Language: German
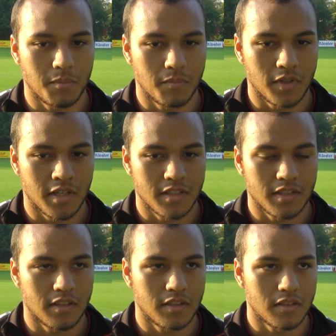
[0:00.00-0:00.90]
Haben
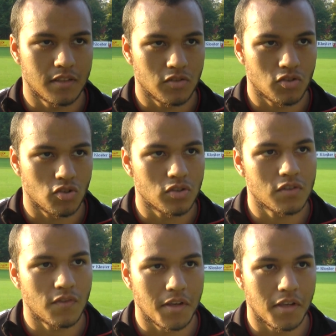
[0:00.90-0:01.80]
gestern schon
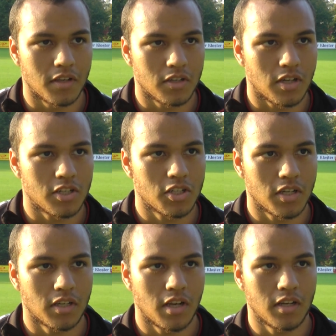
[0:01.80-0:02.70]
zwei
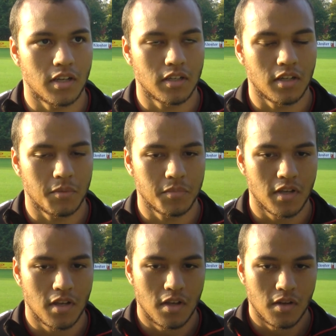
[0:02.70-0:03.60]
anstrengende Einheiten gehabt
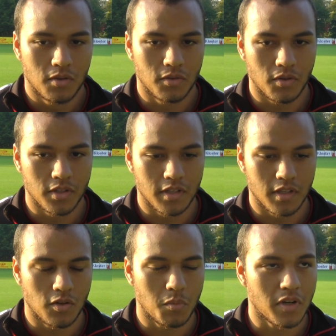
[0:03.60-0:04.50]
und
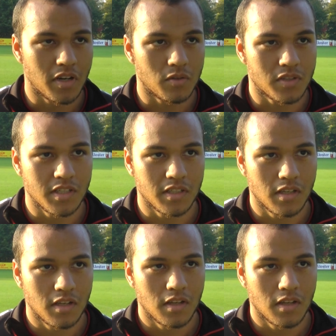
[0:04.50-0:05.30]
heute nochmal reduziert.